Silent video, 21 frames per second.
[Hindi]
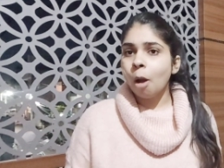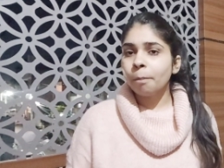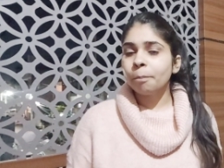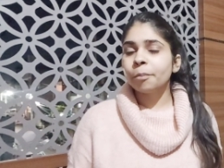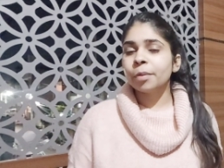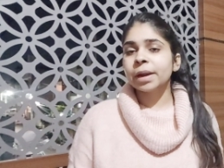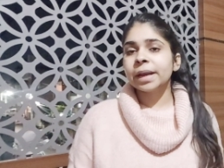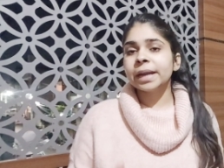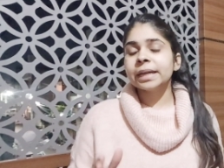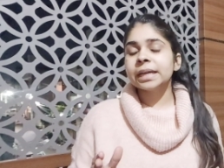
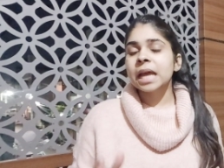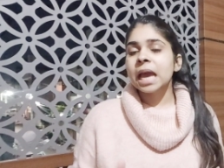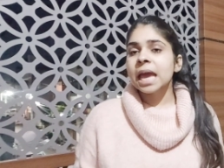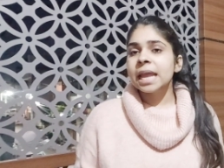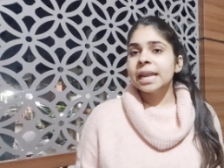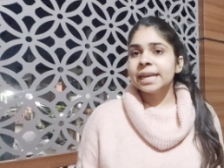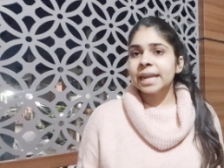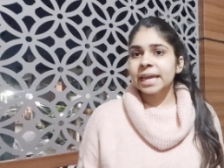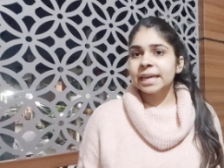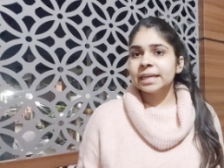ऑपरेट
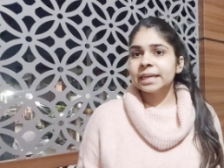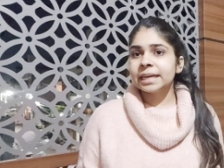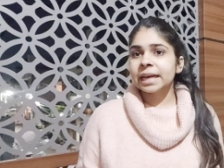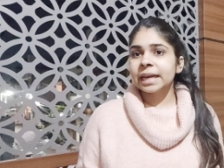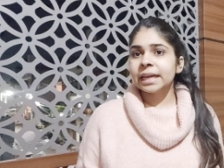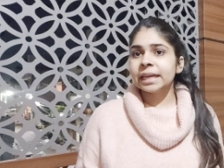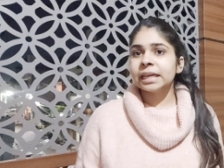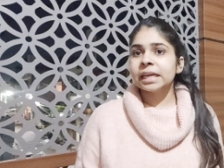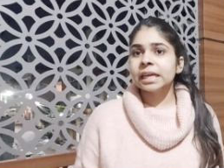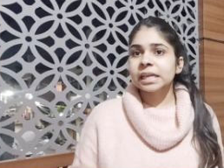नहीं
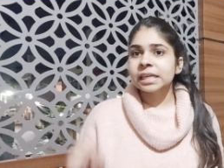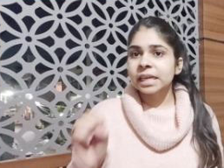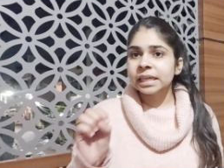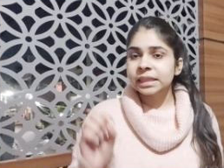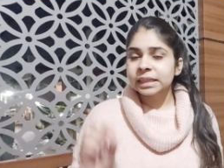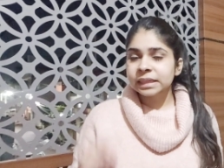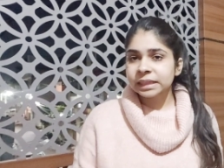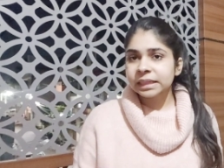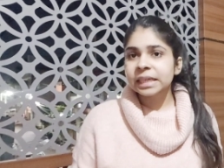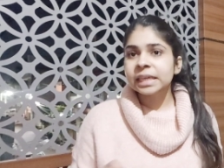करेंगे ये